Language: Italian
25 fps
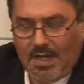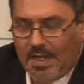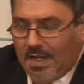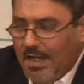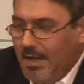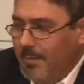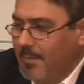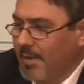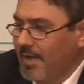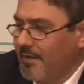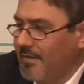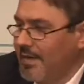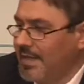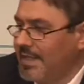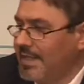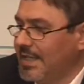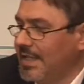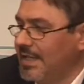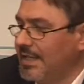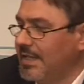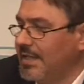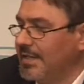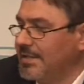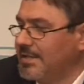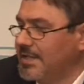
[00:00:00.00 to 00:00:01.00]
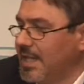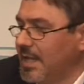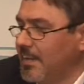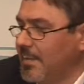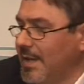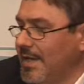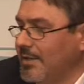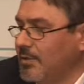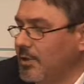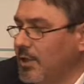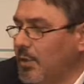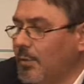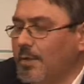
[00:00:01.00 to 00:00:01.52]
che prevede
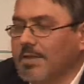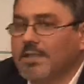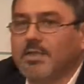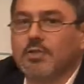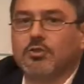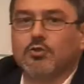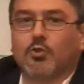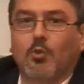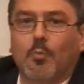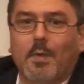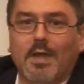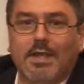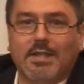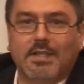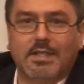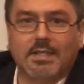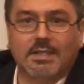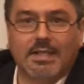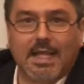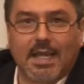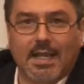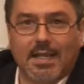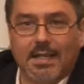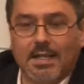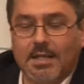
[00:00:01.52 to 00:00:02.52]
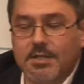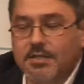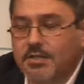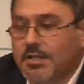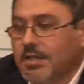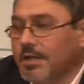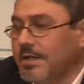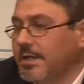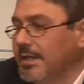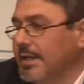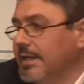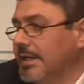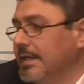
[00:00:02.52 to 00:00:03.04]
l'inserimento di questi strumenti
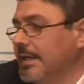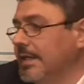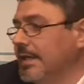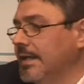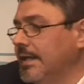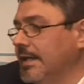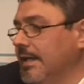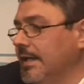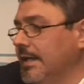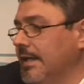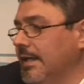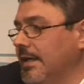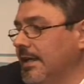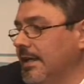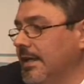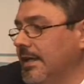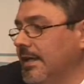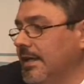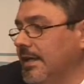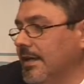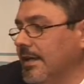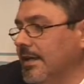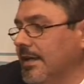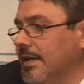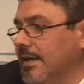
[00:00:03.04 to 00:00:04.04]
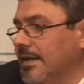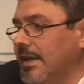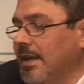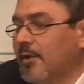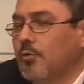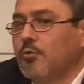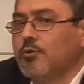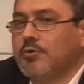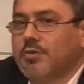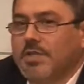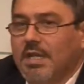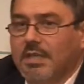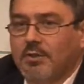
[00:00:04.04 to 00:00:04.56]
tecnici eh, che
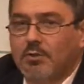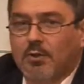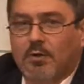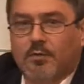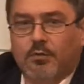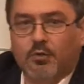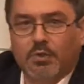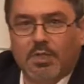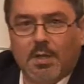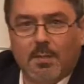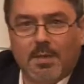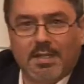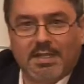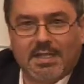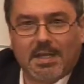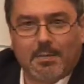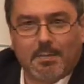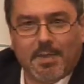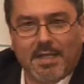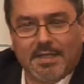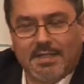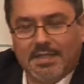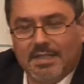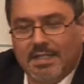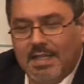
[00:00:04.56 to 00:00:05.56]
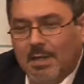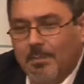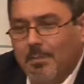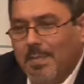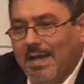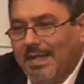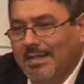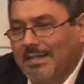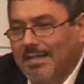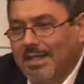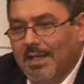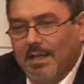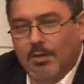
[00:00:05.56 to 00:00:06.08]
consentono fondamentalmente di
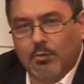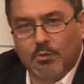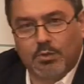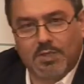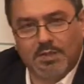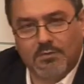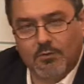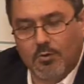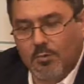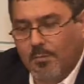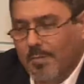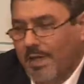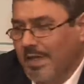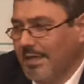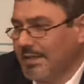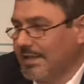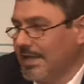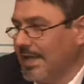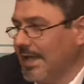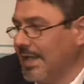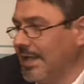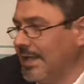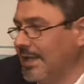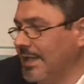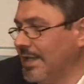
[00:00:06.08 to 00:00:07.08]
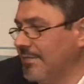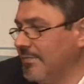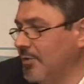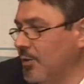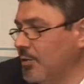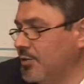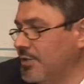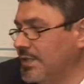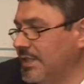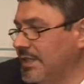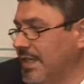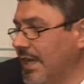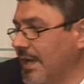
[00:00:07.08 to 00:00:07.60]
abbattere notevolmente la, la
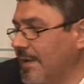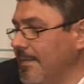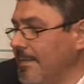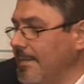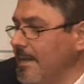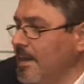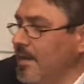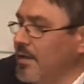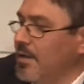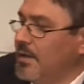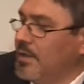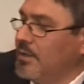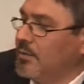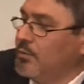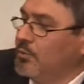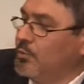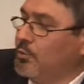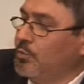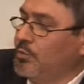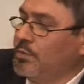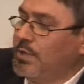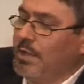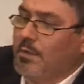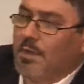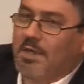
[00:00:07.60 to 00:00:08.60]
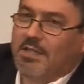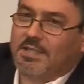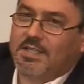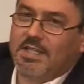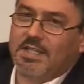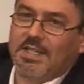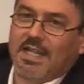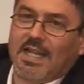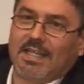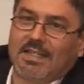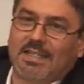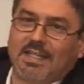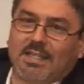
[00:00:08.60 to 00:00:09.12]
velocità. Tutta una
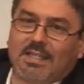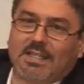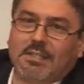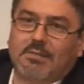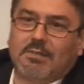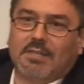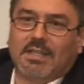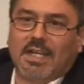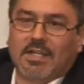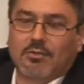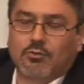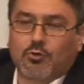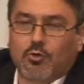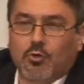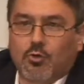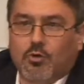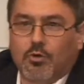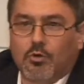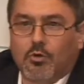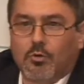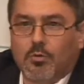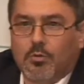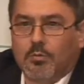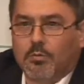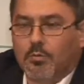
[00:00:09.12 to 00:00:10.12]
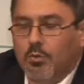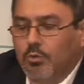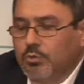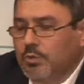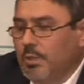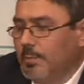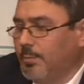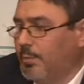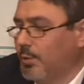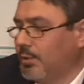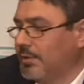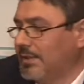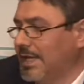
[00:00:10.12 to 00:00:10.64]
serie di altre attività sono
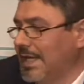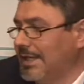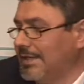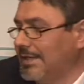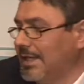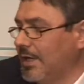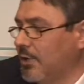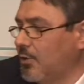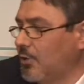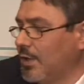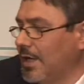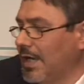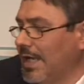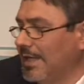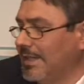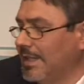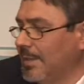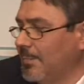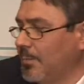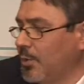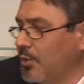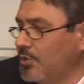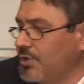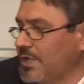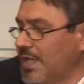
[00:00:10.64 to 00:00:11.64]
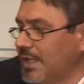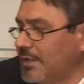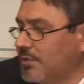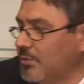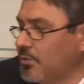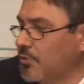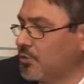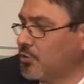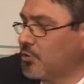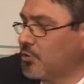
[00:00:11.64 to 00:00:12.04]
molto importanti e correlate al progetto,